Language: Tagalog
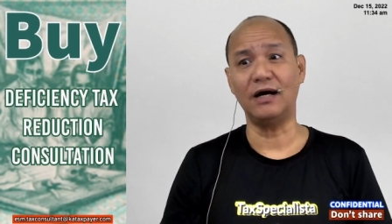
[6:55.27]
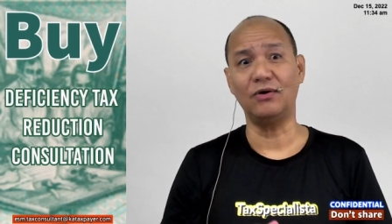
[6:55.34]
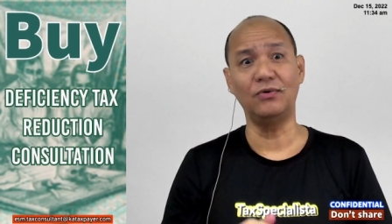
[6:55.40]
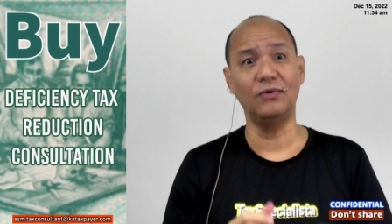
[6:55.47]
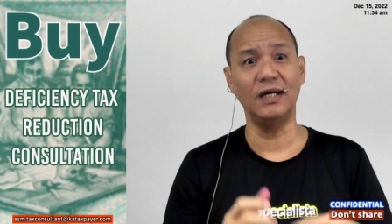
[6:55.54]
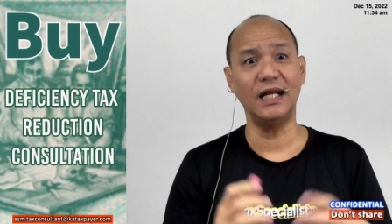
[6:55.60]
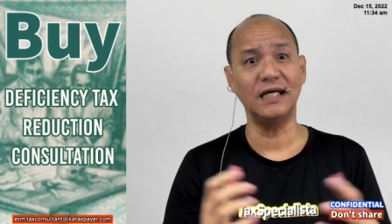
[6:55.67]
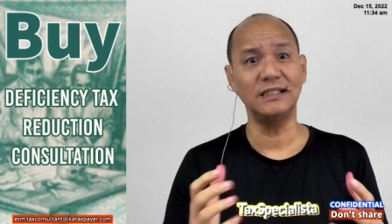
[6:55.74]
Kung
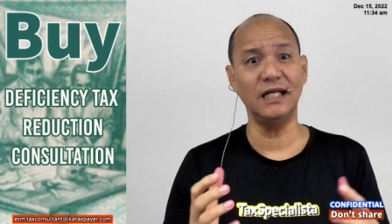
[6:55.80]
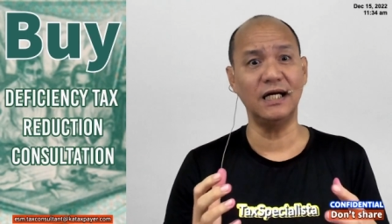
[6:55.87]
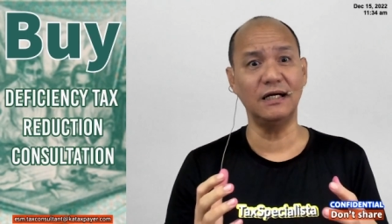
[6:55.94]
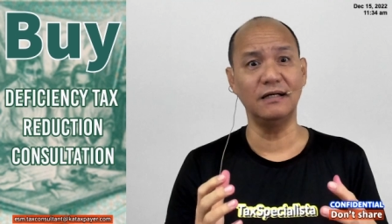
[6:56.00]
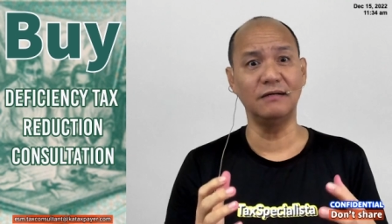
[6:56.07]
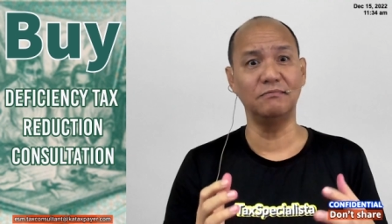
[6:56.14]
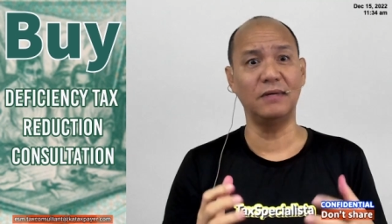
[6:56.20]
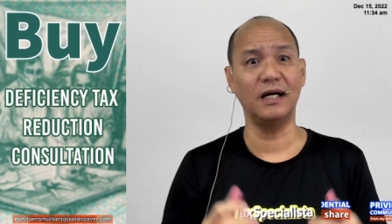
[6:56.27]
wala
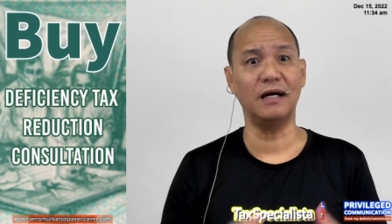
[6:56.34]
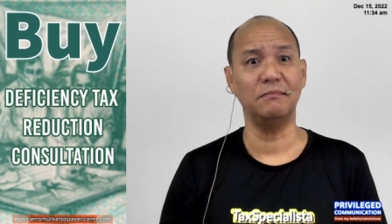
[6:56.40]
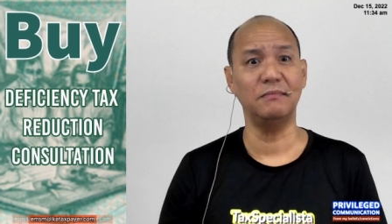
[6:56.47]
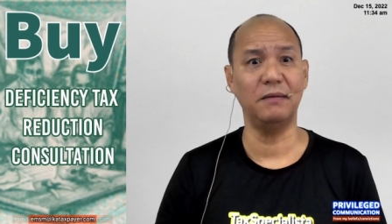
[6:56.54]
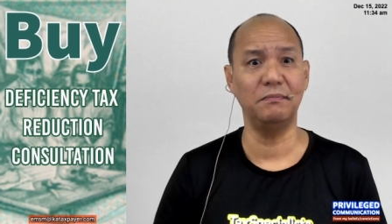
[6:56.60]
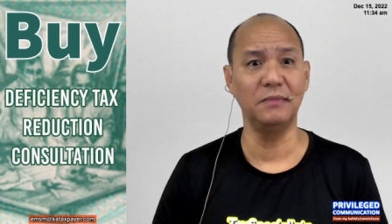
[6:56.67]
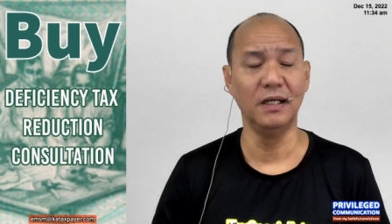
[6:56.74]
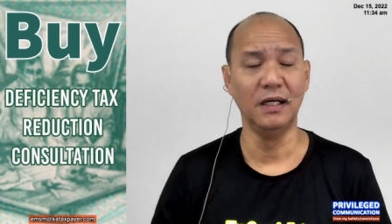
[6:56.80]
silang mag,
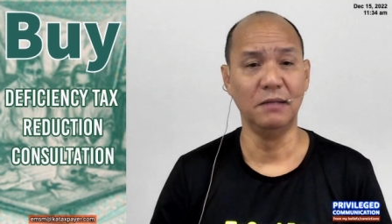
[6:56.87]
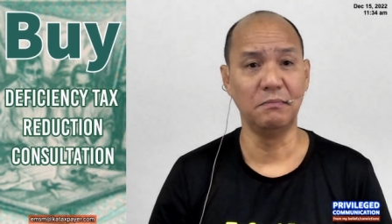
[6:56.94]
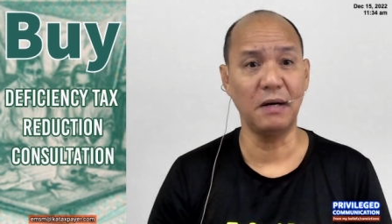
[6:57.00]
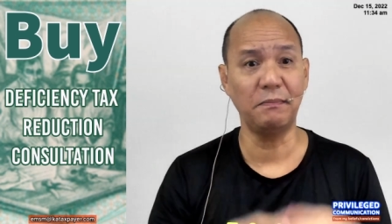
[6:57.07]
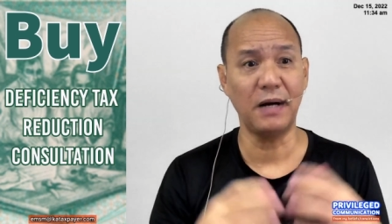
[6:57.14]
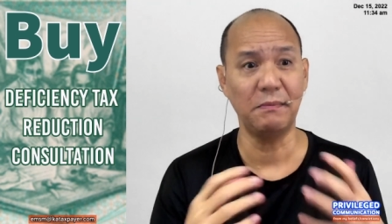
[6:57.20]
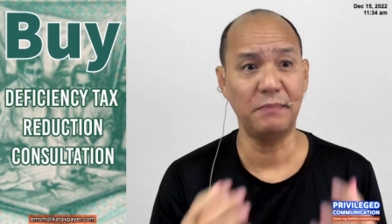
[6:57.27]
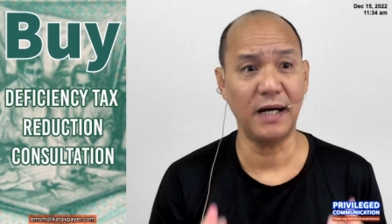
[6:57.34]
ma,
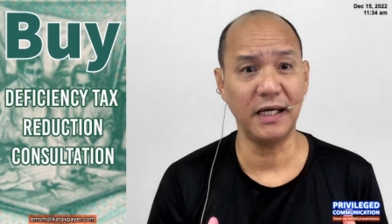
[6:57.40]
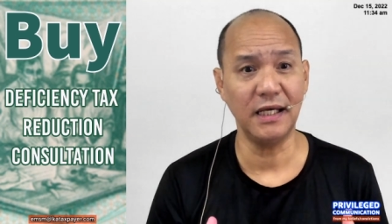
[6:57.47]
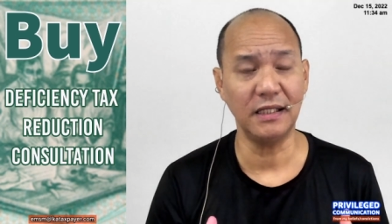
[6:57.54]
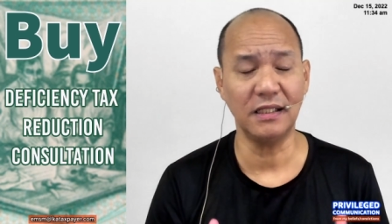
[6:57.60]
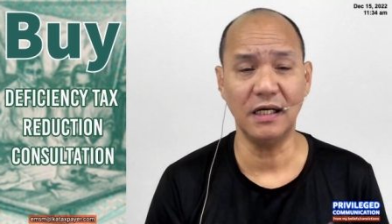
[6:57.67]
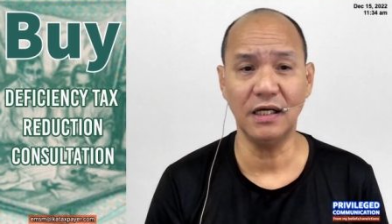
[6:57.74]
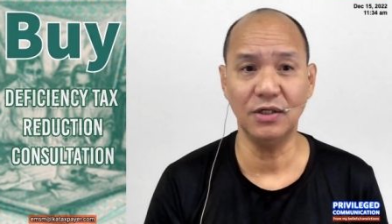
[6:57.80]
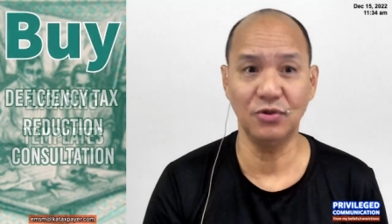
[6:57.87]

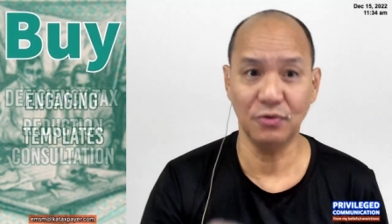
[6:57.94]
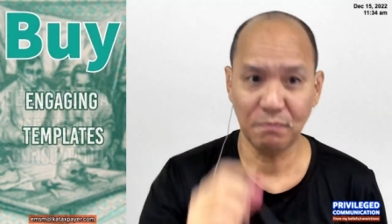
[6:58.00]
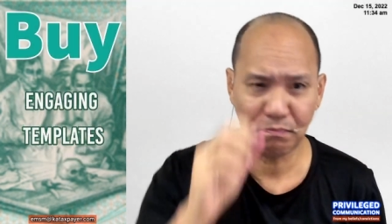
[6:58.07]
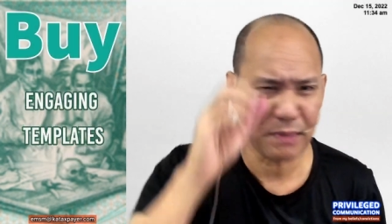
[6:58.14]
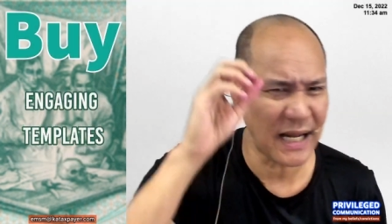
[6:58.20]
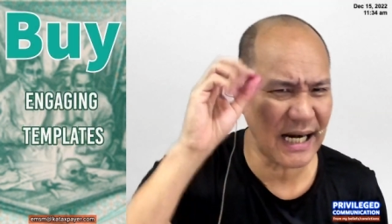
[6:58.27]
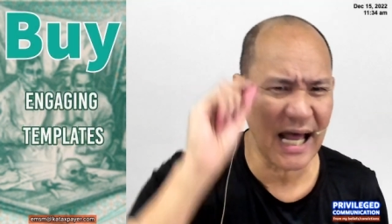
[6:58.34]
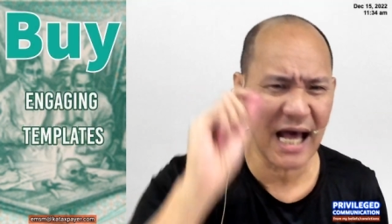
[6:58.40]
mapapakitang ganun,
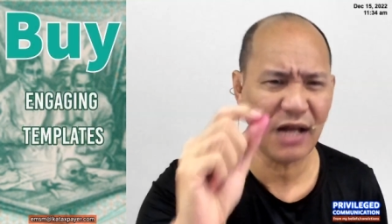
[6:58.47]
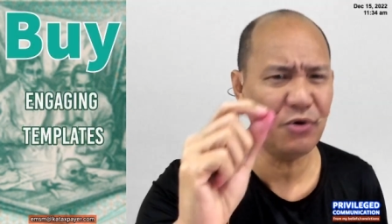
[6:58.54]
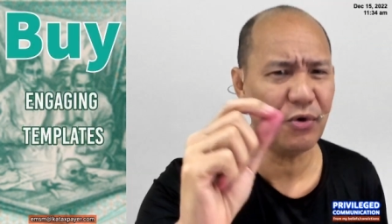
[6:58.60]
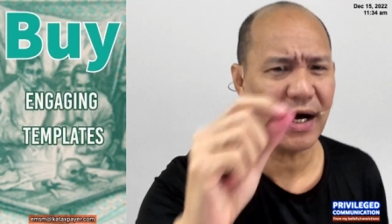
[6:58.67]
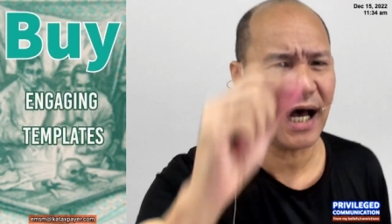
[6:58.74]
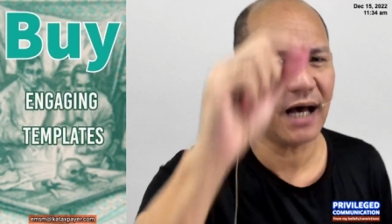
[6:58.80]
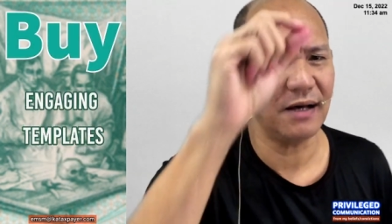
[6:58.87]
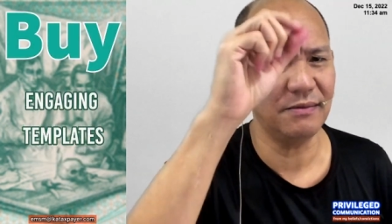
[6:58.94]
panalo
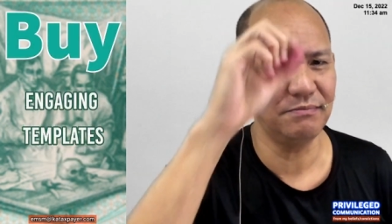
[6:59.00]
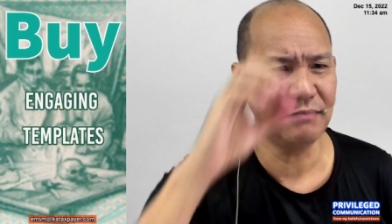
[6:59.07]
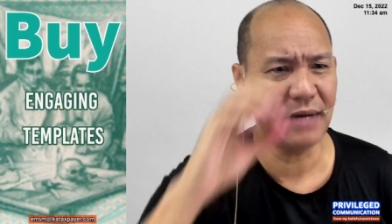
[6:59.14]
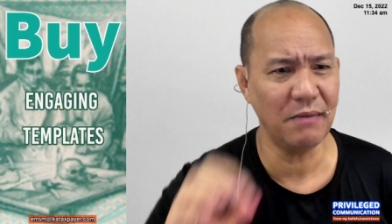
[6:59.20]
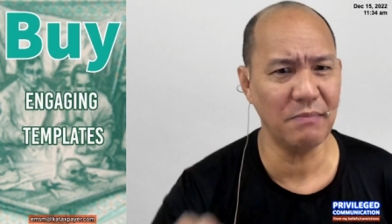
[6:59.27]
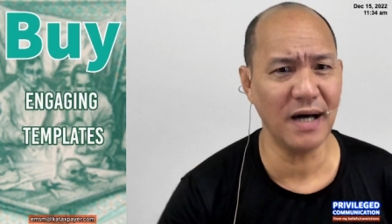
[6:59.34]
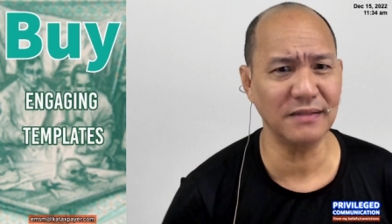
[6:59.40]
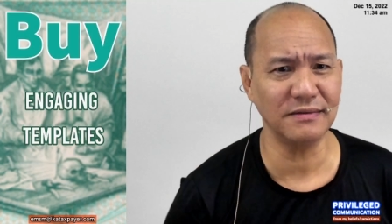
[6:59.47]
ka,
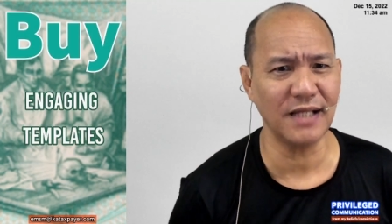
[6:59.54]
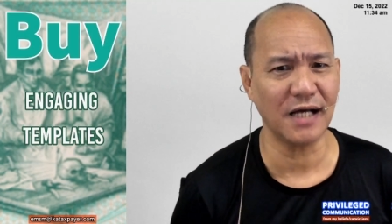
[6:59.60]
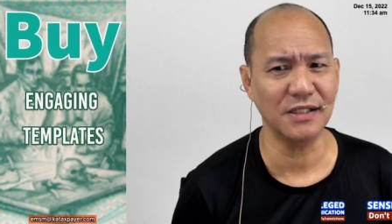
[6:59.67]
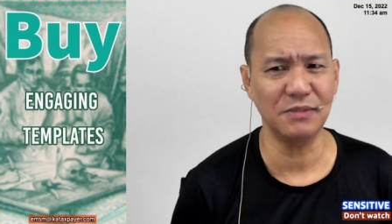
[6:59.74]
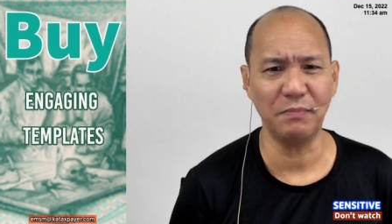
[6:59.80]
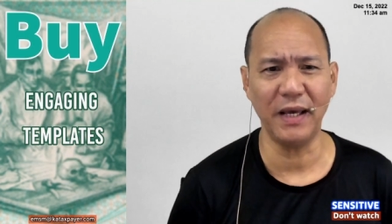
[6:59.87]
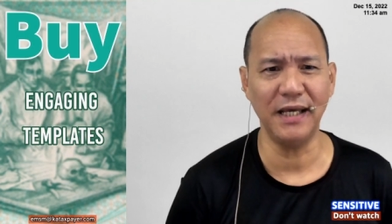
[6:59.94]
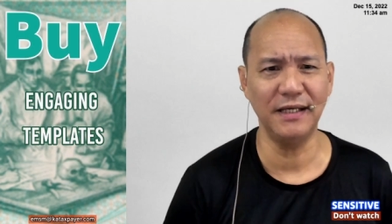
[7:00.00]
mamang
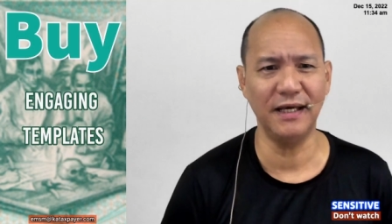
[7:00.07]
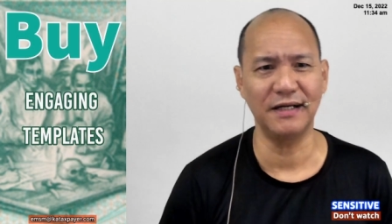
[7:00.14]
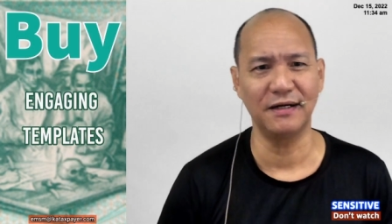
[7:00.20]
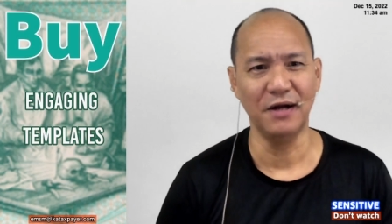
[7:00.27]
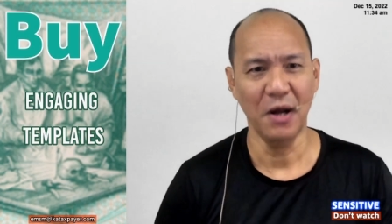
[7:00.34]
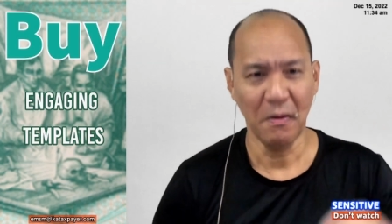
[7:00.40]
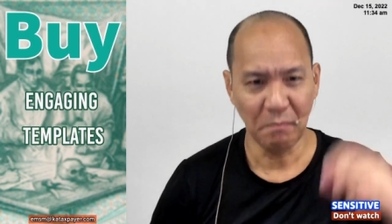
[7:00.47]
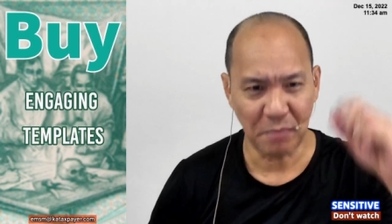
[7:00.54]
taxpayer,
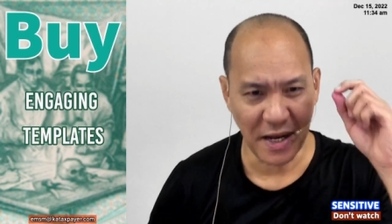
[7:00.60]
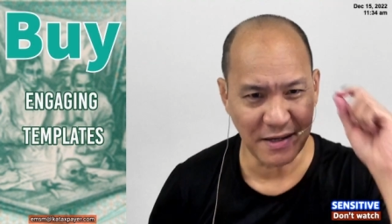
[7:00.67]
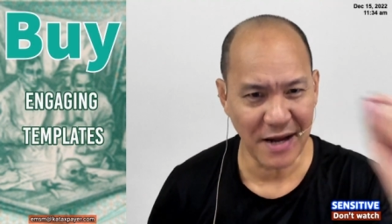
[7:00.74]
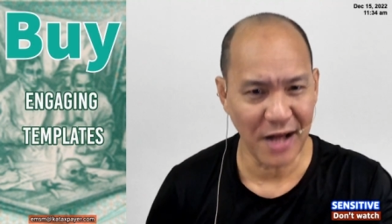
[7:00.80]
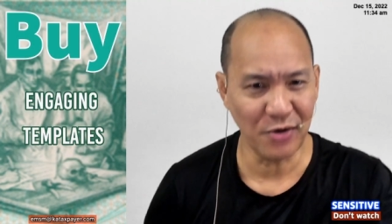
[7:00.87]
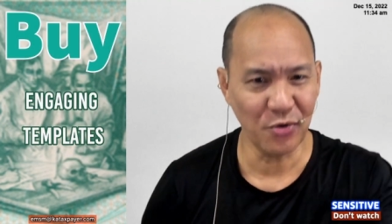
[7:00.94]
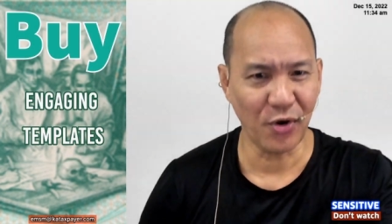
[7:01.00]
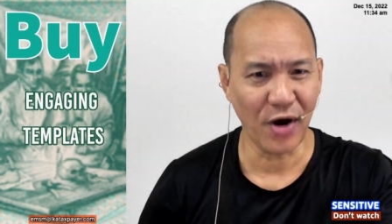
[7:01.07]
panalo